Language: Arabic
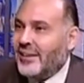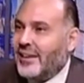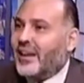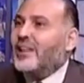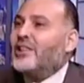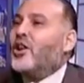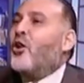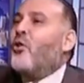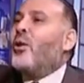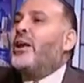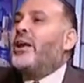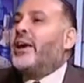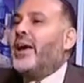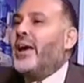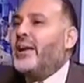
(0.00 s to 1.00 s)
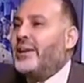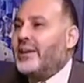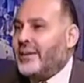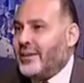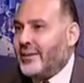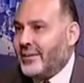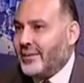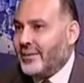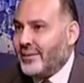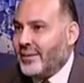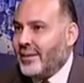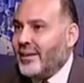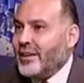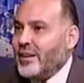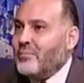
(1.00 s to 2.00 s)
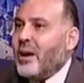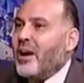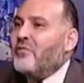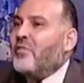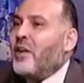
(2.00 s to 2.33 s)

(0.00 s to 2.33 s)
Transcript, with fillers: لكن ده هو اللي خالق يبقى